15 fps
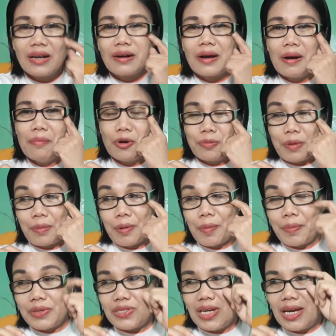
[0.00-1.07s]
gamot,
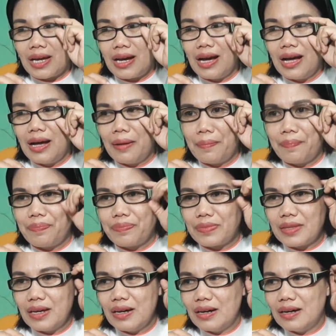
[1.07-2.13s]
pagpapacheck-up,
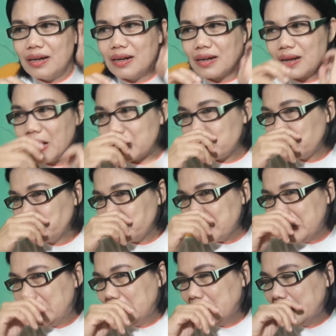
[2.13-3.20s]
uh,
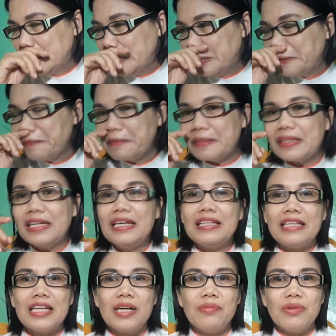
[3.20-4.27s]
gastusin,
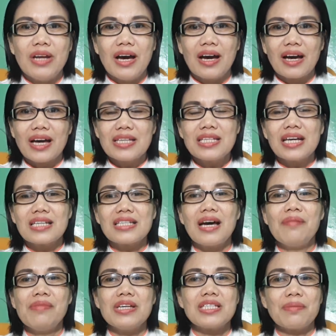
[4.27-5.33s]
tinitina mo na. Kasi
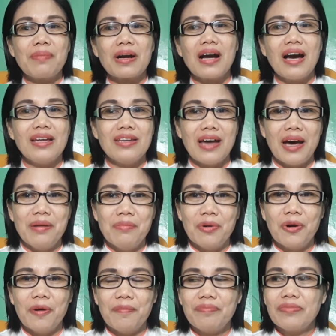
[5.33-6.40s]
kasama sa paghahandaan
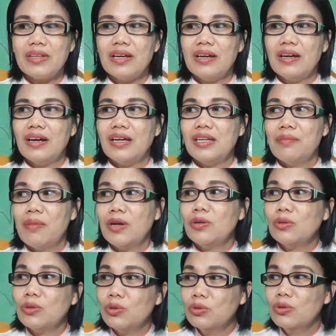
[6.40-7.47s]
mo. Di ba
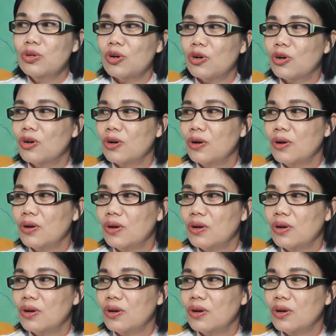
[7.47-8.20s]
yung dulo,